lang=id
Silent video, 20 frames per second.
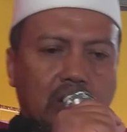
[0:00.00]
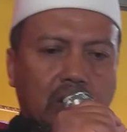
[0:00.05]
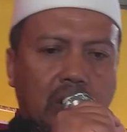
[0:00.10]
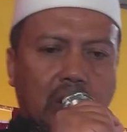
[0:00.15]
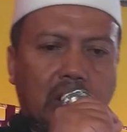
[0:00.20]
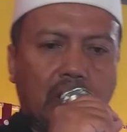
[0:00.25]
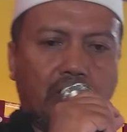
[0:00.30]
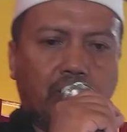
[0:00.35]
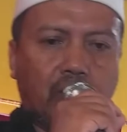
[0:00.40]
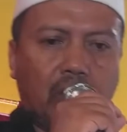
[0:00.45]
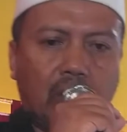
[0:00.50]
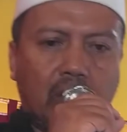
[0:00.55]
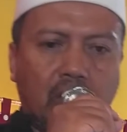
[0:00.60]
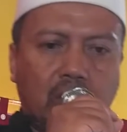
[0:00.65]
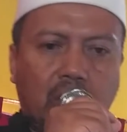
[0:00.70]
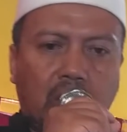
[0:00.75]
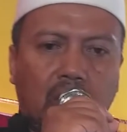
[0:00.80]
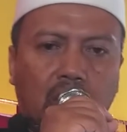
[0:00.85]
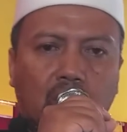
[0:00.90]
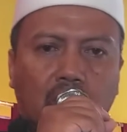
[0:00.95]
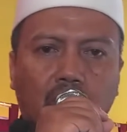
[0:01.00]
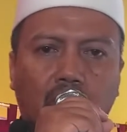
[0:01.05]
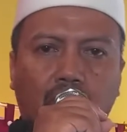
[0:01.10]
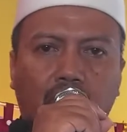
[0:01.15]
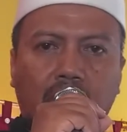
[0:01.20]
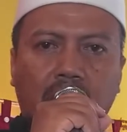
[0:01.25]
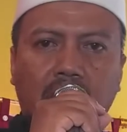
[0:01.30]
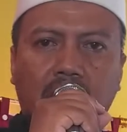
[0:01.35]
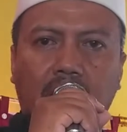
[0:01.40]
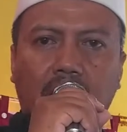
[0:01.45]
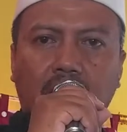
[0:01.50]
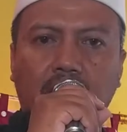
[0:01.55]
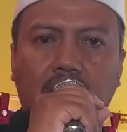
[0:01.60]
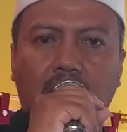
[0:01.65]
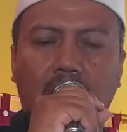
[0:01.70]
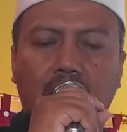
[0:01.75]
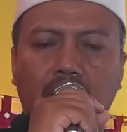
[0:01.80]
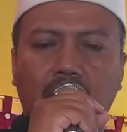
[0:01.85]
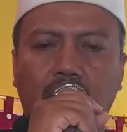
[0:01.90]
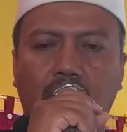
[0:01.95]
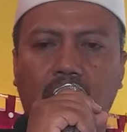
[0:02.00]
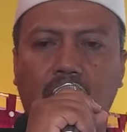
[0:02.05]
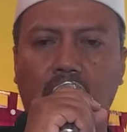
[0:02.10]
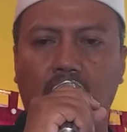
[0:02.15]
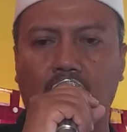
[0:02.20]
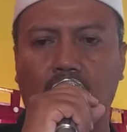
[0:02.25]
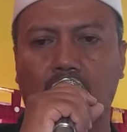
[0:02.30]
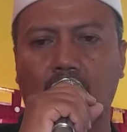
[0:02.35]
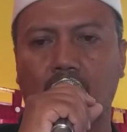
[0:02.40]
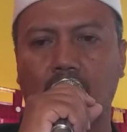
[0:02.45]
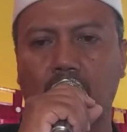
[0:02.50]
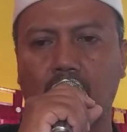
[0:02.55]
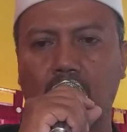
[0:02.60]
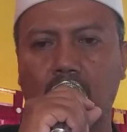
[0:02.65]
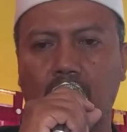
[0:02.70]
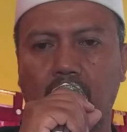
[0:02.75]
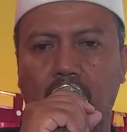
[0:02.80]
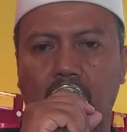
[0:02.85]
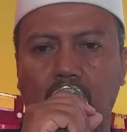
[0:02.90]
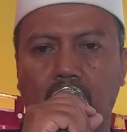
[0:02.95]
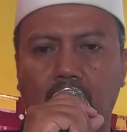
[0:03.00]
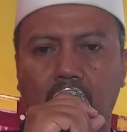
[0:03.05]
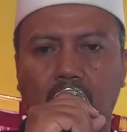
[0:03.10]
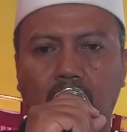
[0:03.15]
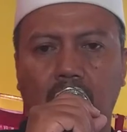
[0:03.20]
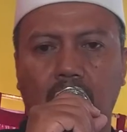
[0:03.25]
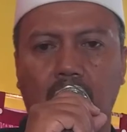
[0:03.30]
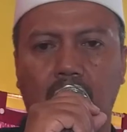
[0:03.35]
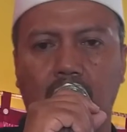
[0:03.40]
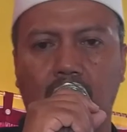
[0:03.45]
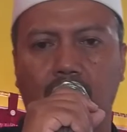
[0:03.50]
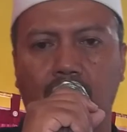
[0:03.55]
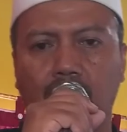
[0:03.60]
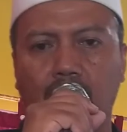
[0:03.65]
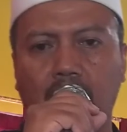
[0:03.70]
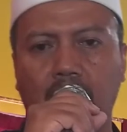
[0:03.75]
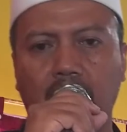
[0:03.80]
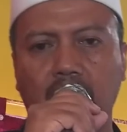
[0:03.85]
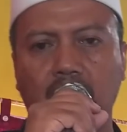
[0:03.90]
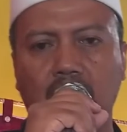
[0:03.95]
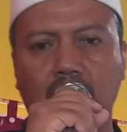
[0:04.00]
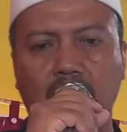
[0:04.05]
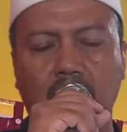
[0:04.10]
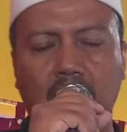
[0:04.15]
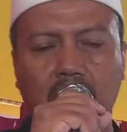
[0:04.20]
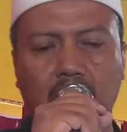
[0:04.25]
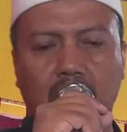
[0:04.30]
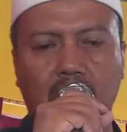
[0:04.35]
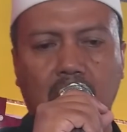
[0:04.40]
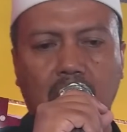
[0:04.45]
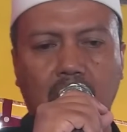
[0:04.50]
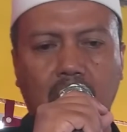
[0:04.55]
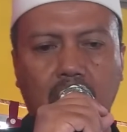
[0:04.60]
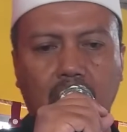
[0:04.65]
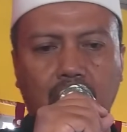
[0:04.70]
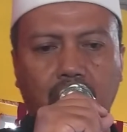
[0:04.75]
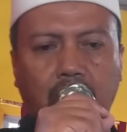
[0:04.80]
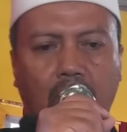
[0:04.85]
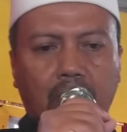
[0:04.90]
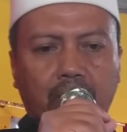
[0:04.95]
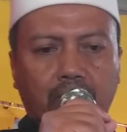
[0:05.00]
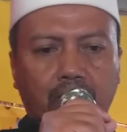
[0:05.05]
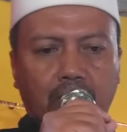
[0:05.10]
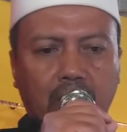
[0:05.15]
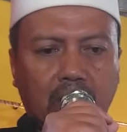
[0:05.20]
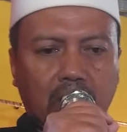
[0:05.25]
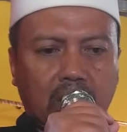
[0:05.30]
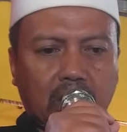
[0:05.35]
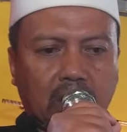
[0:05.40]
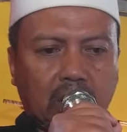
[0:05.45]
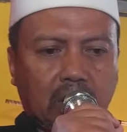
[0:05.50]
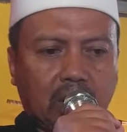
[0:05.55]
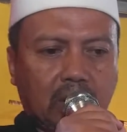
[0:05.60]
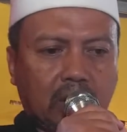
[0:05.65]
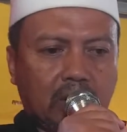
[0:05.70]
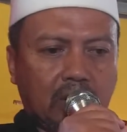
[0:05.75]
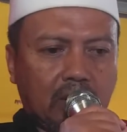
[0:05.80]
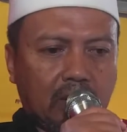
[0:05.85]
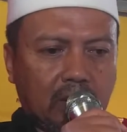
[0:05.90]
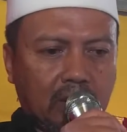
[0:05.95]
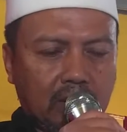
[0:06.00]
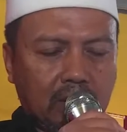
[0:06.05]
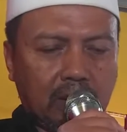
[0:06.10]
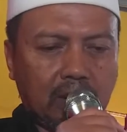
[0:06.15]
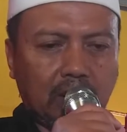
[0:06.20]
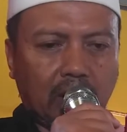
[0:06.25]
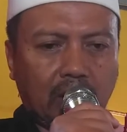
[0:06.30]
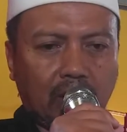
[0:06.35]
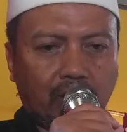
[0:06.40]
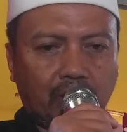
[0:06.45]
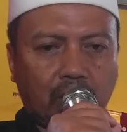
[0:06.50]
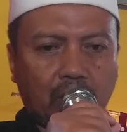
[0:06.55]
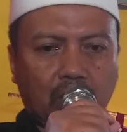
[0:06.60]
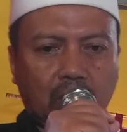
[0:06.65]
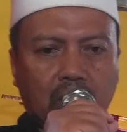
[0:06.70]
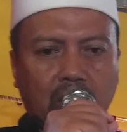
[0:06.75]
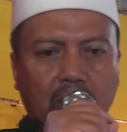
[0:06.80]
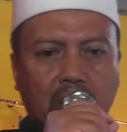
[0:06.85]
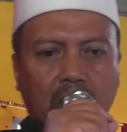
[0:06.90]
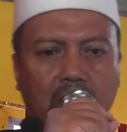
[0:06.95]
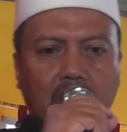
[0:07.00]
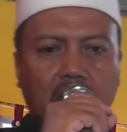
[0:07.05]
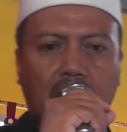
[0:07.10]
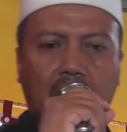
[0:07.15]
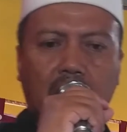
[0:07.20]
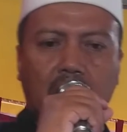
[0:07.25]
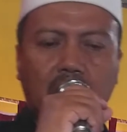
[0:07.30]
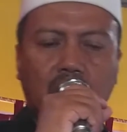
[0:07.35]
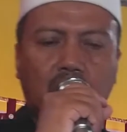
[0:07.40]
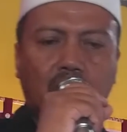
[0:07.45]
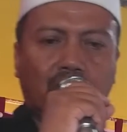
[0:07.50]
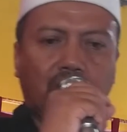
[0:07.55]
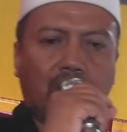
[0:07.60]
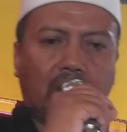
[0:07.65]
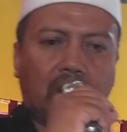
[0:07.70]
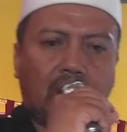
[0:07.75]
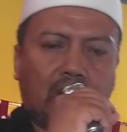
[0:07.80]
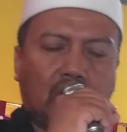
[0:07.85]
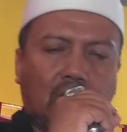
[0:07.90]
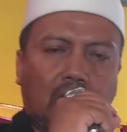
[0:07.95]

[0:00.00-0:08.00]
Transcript: Jadi puasa itu menetralisir, mereset pabrik di dalam perut kita supaya